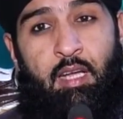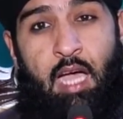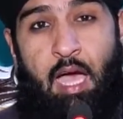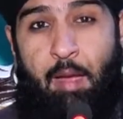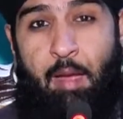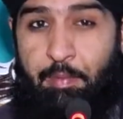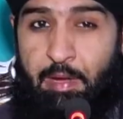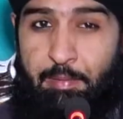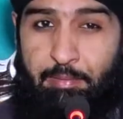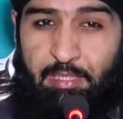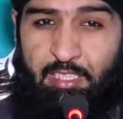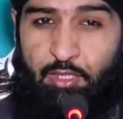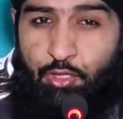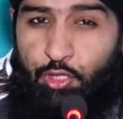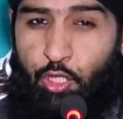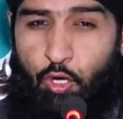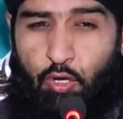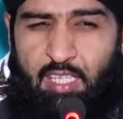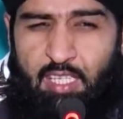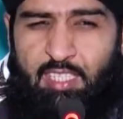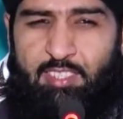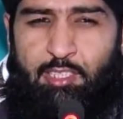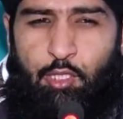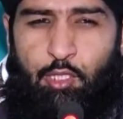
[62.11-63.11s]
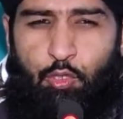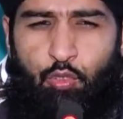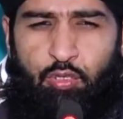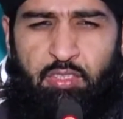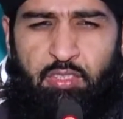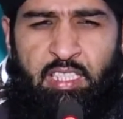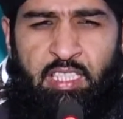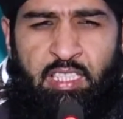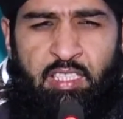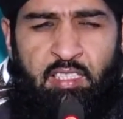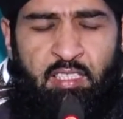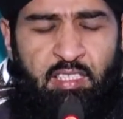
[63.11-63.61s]
आपके पास दौलत ज़रूर
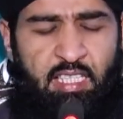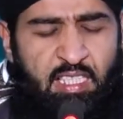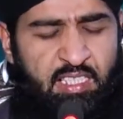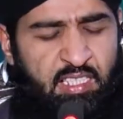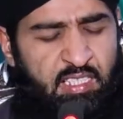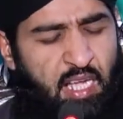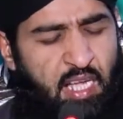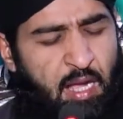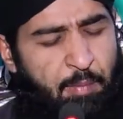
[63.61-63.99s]
थी लेकिन